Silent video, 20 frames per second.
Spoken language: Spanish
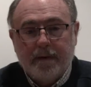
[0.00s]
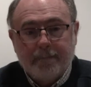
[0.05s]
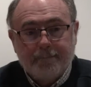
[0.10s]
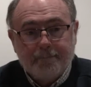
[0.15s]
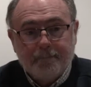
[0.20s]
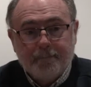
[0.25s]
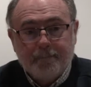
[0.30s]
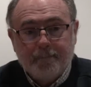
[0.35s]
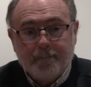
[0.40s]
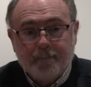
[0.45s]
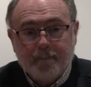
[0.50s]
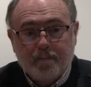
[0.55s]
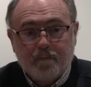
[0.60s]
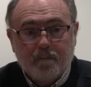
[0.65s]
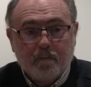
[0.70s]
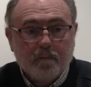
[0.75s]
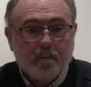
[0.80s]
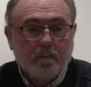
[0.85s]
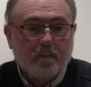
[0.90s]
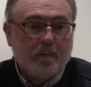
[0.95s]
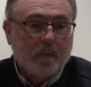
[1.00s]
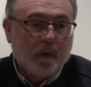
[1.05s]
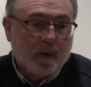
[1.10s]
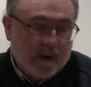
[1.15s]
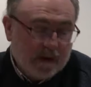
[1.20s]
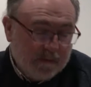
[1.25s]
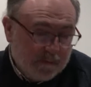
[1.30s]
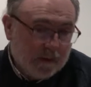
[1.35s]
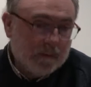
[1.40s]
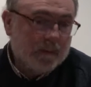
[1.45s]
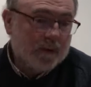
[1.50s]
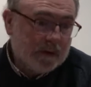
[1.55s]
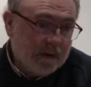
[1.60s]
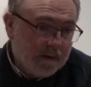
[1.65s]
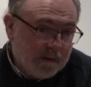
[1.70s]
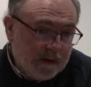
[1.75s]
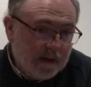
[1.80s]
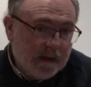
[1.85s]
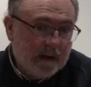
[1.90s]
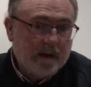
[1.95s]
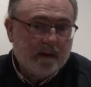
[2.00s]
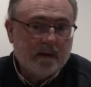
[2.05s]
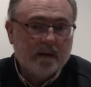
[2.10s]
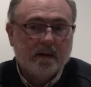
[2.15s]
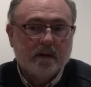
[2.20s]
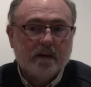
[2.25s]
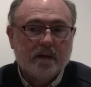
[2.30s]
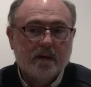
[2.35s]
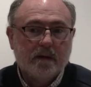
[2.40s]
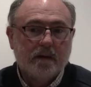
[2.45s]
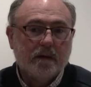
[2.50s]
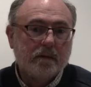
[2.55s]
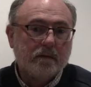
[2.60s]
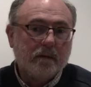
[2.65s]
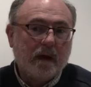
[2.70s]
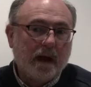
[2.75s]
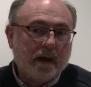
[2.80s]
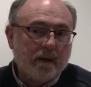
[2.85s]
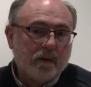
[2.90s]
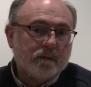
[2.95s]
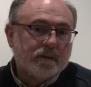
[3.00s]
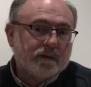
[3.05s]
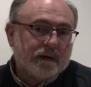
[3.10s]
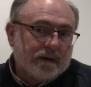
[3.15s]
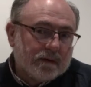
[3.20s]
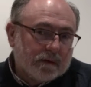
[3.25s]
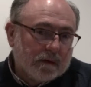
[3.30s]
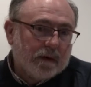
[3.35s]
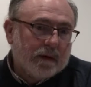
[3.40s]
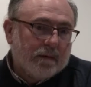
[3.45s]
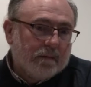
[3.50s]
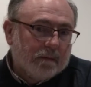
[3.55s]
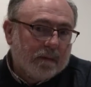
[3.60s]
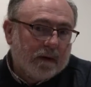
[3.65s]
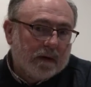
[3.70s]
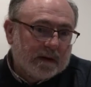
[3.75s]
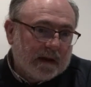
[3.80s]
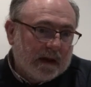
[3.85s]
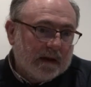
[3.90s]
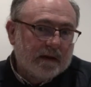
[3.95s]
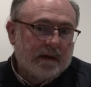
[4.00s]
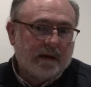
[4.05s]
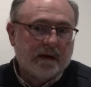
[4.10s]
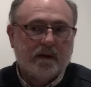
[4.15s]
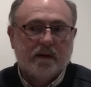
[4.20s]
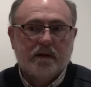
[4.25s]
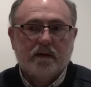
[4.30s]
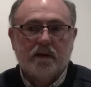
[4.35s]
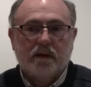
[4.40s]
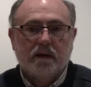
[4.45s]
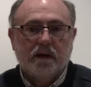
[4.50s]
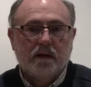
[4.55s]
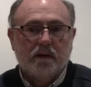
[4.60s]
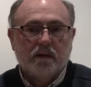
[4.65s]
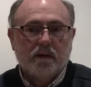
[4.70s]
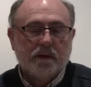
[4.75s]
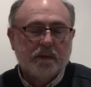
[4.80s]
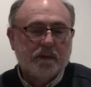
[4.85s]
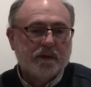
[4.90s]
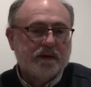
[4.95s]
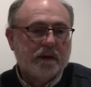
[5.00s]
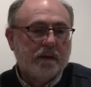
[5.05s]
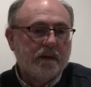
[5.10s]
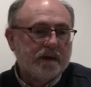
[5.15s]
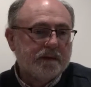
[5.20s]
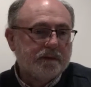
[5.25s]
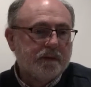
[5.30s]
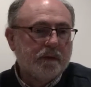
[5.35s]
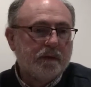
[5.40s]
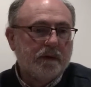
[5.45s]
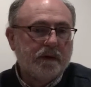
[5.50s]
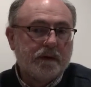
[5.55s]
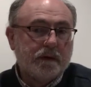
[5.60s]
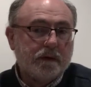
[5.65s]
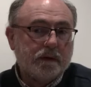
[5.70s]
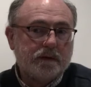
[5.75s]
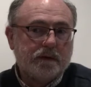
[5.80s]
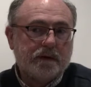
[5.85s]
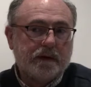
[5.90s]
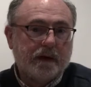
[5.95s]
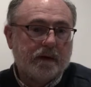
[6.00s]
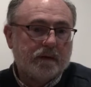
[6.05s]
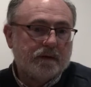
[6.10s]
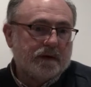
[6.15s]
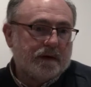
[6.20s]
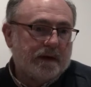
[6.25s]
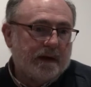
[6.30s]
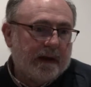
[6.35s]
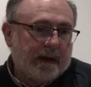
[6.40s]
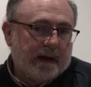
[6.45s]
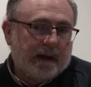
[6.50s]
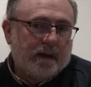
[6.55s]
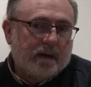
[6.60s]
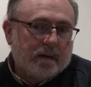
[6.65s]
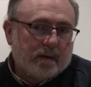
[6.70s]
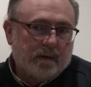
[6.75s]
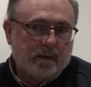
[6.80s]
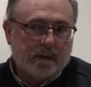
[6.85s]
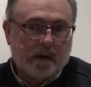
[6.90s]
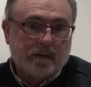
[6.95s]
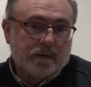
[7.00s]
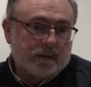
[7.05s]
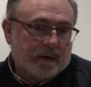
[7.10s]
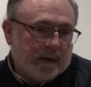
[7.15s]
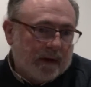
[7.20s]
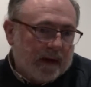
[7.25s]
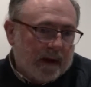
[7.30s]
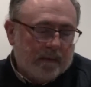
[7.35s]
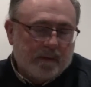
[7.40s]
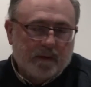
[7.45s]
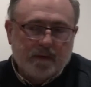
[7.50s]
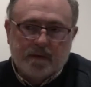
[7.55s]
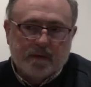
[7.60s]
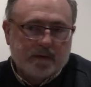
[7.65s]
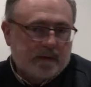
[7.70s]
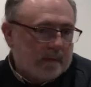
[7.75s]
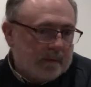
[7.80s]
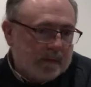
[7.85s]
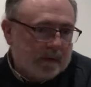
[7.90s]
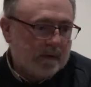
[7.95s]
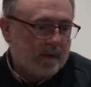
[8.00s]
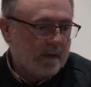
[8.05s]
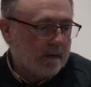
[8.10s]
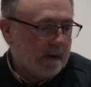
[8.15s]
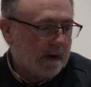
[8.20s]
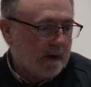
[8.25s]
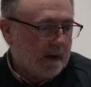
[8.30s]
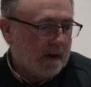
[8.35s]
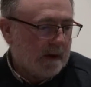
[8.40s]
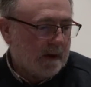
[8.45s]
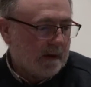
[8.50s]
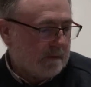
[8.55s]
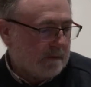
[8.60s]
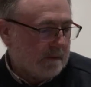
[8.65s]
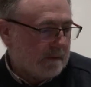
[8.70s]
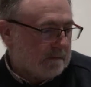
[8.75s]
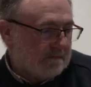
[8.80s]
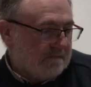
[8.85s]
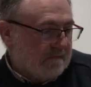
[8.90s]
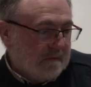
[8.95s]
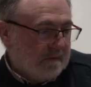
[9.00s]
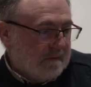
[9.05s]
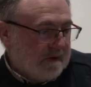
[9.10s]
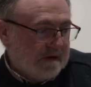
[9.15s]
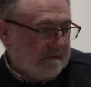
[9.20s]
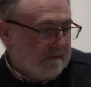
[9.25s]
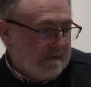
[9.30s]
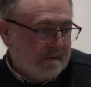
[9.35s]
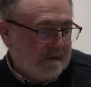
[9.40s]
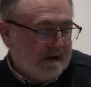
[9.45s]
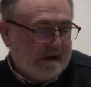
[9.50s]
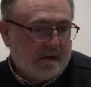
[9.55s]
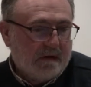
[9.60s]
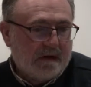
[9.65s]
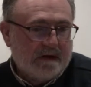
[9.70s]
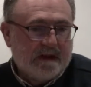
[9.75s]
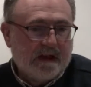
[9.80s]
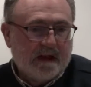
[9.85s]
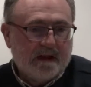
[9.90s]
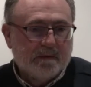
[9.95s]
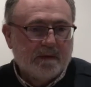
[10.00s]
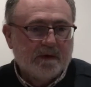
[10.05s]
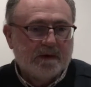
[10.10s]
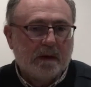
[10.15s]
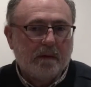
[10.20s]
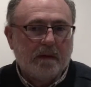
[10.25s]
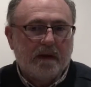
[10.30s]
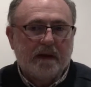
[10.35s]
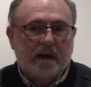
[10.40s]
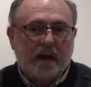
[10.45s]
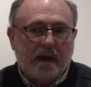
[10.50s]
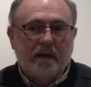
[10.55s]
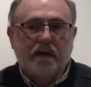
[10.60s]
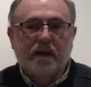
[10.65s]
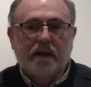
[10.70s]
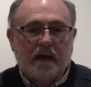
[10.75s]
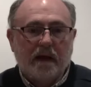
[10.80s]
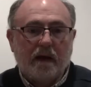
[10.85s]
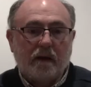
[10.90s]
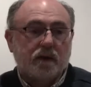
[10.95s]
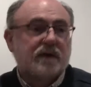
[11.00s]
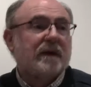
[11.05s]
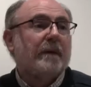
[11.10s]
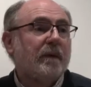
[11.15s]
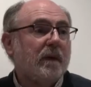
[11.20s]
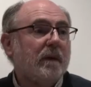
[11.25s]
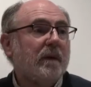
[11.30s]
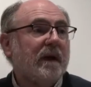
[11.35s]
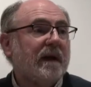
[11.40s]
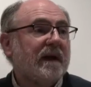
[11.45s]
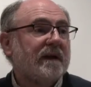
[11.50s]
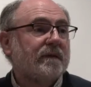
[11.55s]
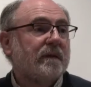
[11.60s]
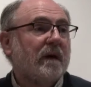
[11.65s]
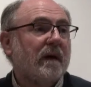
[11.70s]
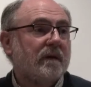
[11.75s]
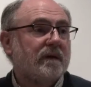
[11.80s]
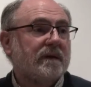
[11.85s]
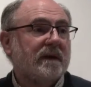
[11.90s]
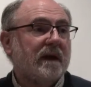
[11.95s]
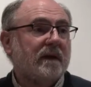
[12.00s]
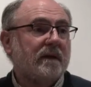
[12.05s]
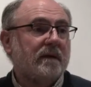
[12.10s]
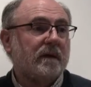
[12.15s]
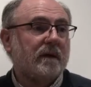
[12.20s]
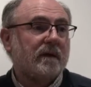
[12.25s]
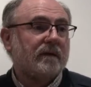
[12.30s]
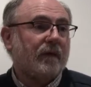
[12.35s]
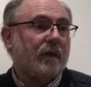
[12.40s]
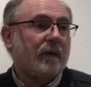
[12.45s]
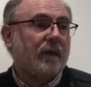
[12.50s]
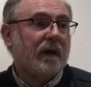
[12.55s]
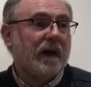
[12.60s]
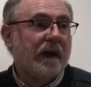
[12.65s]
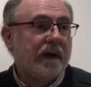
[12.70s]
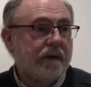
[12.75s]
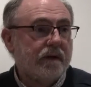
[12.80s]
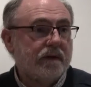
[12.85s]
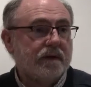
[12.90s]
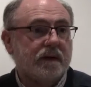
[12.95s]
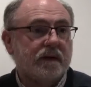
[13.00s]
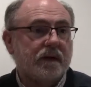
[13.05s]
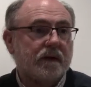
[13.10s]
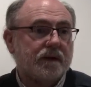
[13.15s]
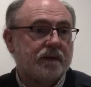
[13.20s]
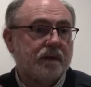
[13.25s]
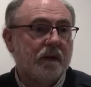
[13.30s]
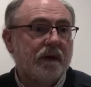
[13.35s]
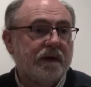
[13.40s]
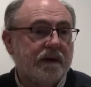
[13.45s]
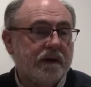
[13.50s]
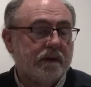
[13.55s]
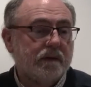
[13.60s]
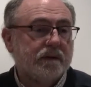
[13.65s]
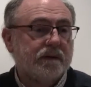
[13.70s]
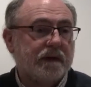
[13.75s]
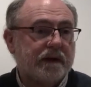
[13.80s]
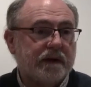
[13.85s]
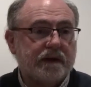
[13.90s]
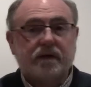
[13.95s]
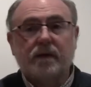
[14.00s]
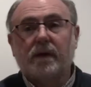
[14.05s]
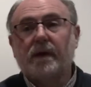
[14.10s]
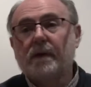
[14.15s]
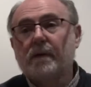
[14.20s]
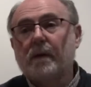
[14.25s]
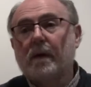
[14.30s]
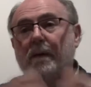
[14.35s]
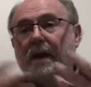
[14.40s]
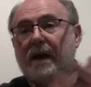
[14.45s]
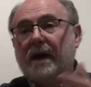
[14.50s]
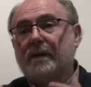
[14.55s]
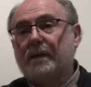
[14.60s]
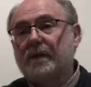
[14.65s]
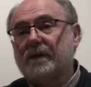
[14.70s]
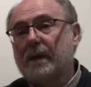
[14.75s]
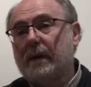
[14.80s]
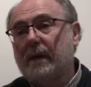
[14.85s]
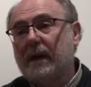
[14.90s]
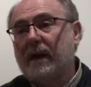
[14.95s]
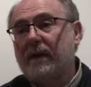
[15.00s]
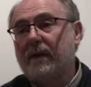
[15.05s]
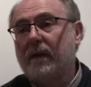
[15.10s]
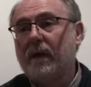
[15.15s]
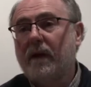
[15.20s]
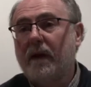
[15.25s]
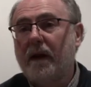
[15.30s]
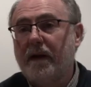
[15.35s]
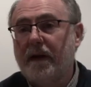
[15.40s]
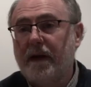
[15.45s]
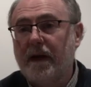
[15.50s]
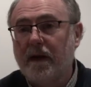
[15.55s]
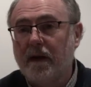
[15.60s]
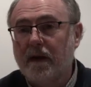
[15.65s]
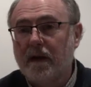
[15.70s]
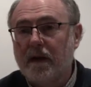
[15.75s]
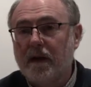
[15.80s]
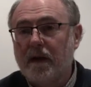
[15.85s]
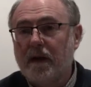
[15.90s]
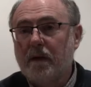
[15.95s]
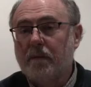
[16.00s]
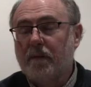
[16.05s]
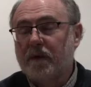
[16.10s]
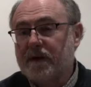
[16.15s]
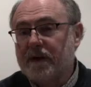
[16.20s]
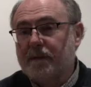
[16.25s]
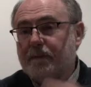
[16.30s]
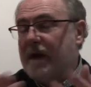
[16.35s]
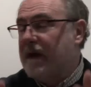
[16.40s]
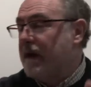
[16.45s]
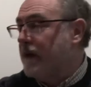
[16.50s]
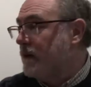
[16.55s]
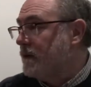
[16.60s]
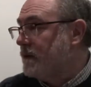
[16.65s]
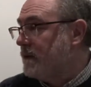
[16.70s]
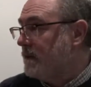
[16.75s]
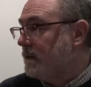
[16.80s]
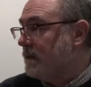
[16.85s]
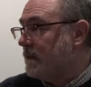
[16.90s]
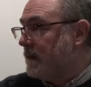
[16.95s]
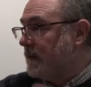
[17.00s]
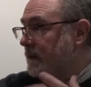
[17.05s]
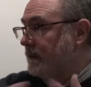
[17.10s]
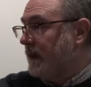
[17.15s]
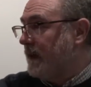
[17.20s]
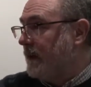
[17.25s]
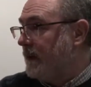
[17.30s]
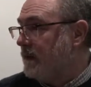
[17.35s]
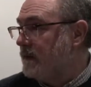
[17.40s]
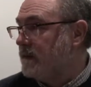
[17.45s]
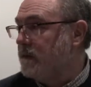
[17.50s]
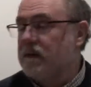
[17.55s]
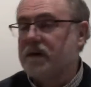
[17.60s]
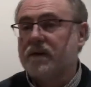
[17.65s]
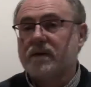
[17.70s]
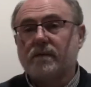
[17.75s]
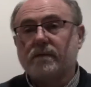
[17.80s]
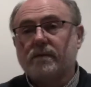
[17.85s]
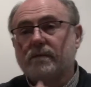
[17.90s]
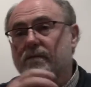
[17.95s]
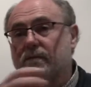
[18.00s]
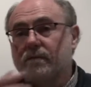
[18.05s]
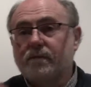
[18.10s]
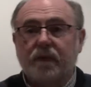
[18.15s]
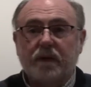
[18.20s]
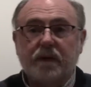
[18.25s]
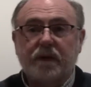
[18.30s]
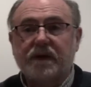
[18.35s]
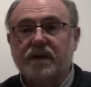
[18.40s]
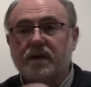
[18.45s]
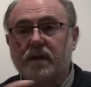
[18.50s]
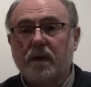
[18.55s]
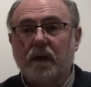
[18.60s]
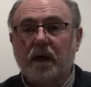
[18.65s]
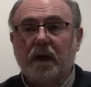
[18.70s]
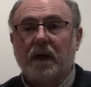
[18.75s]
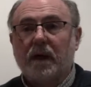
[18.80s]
Mm, porque, como os decía, eh, hay un sector importante de los responsables públicos que consideran o que consideramos, yo tampoco no, no, me, quiero quitar responsabilidad, que la cosa pública es una cosa de los funcionarios y de los políticos, y que esto de devolver responsabilidad a la ciudadanía, pues es peligroso, es peligroso, es un proceso